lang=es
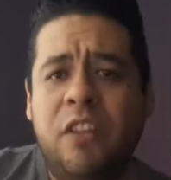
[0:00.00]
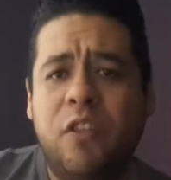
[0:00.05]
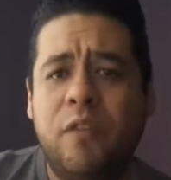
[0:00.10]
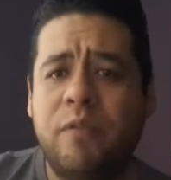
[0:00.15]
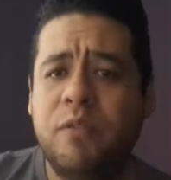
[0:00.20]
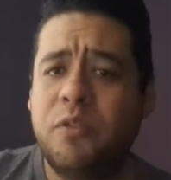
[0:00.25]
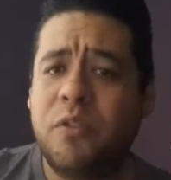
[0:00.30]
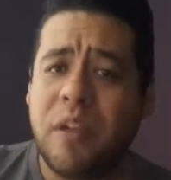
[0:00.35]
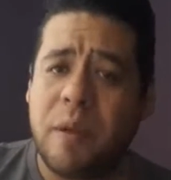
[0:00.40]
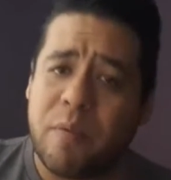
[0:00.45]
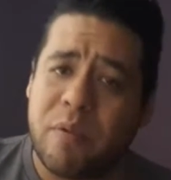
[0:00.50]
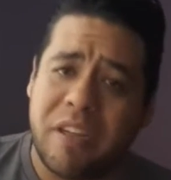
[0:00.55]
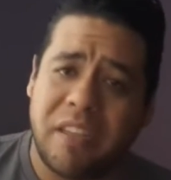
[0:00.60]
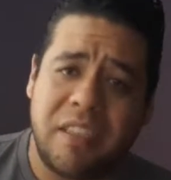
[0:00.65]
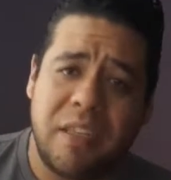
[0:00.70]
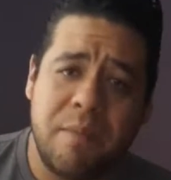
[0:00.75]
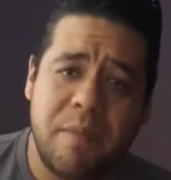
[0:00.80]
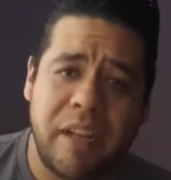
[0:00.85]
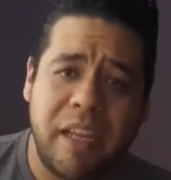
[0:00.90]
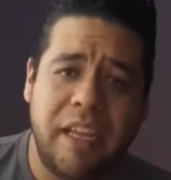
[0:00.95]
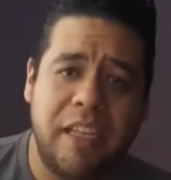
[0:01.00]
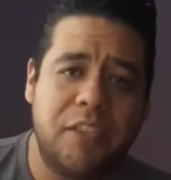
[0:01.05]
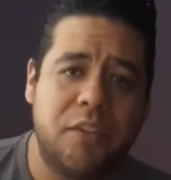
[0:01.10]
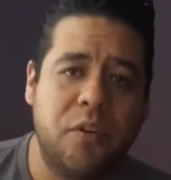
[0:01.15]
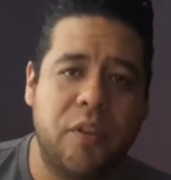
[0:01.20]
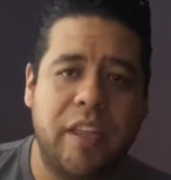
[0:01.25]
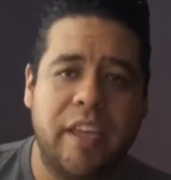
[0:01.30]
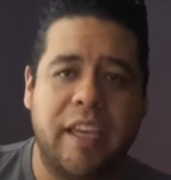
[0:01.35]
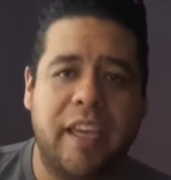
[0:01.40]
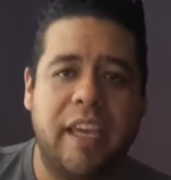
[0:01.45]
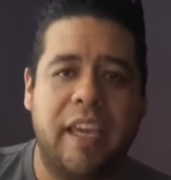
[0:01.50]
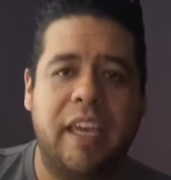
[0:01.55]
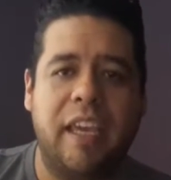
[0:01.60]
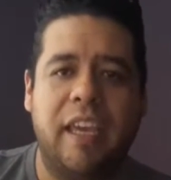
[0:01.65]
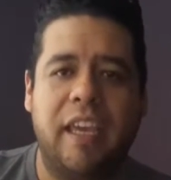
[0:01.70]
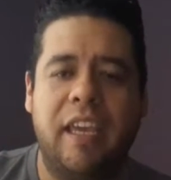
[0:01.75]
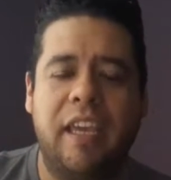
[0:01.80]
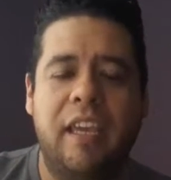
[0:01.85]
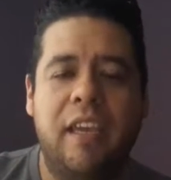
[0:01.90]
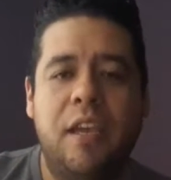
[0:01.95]
No funciona por el simple hecho de
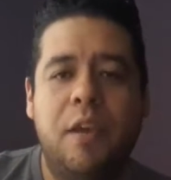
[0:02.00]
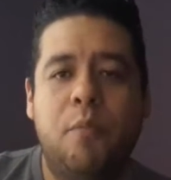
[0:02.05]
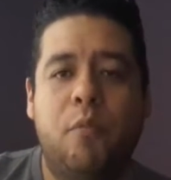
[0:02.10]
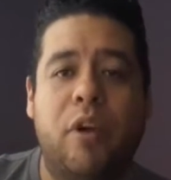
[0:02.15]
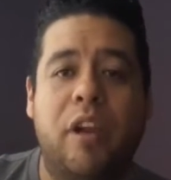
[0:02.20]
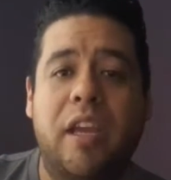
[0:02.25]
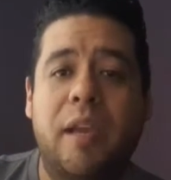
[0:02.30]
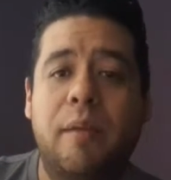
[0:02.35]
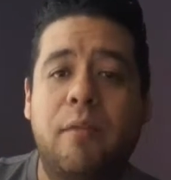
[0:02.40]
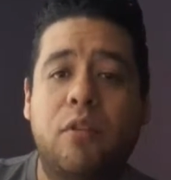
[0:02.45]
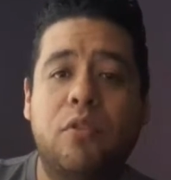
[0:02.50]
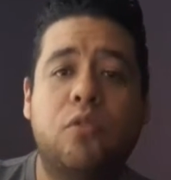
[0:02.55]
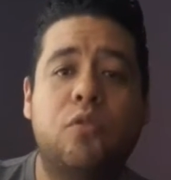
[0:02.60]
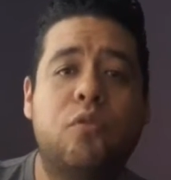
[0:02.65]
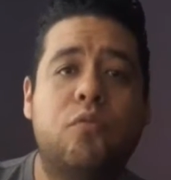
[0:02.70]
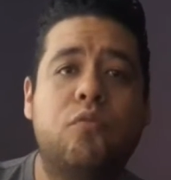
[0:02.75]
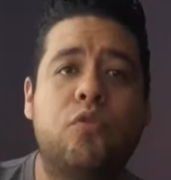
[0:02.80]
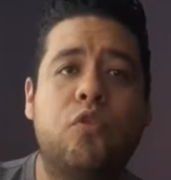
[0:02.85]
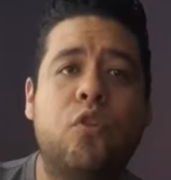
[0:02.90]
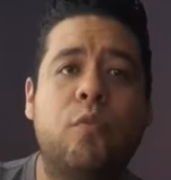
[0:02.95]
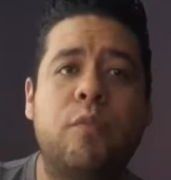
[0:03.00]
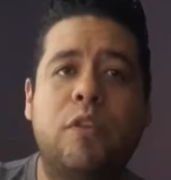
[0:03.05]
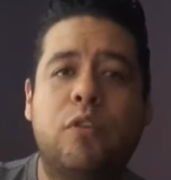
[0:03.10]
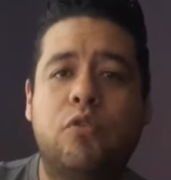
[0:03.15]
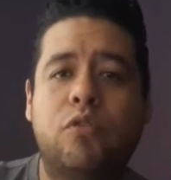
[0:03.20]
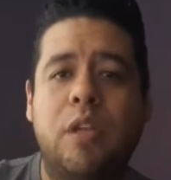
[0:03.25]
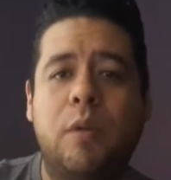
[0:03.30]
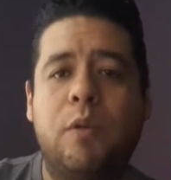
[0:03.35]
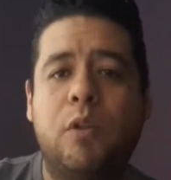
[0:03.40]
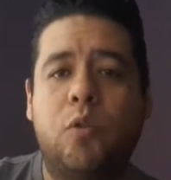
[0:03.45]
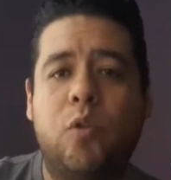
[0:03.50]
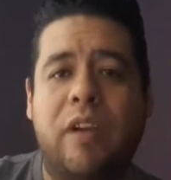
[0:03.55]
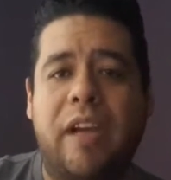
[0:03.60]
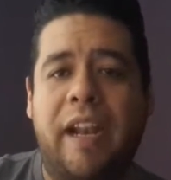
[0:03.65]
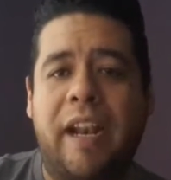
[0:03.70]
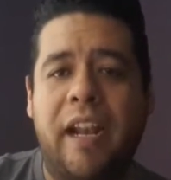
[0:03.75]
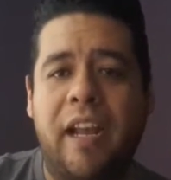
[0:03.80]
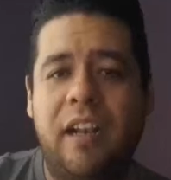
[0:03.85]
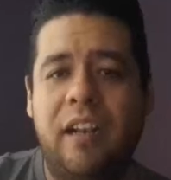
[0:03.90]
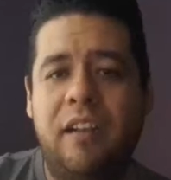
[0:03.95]
que, por ejemplo, yo, yo me suscribo a tu
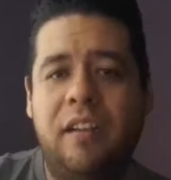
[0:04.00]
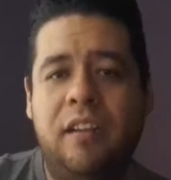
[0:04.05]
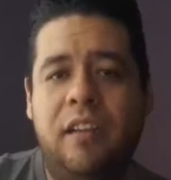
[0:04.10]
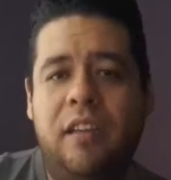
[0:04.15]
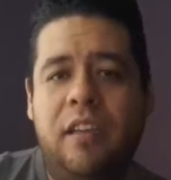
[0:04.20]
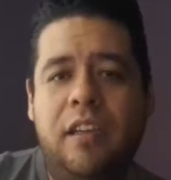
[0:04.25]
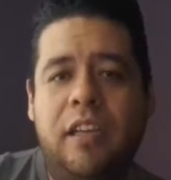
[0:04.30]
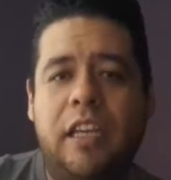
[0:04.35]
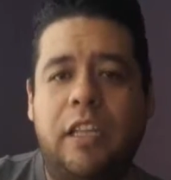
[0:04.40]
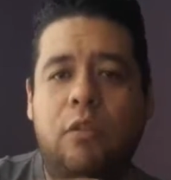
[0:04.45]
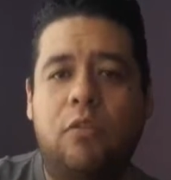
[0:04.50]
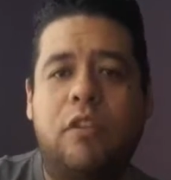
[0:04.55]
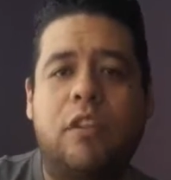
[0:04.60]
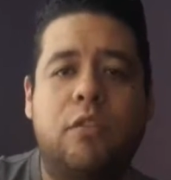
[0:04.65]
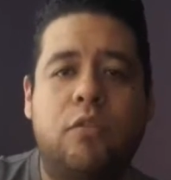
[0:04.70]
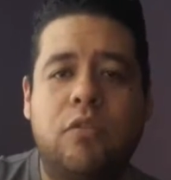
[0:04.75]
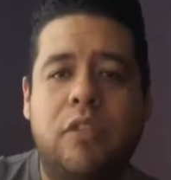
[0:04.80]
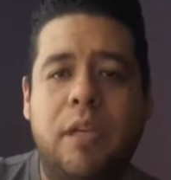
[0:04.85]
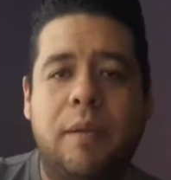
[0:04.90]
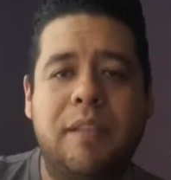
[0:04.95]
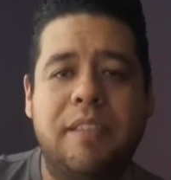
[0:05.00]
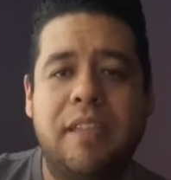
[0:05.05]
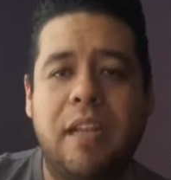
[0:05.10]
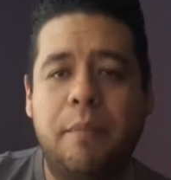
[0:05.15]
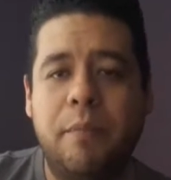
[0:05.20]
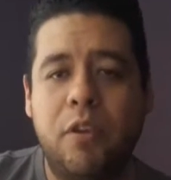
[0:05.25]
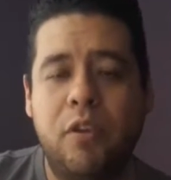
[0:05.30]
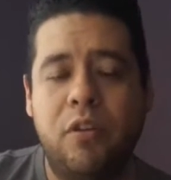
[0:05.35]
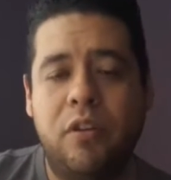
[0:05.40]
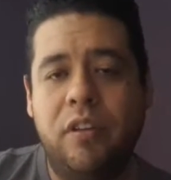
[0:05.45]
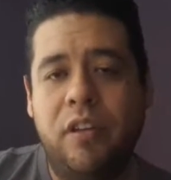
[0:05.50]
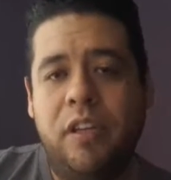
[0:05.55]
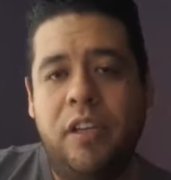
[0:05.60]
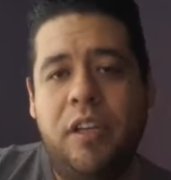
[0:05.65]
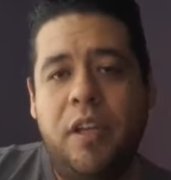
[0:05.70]
canal y tú te suscribes al mío.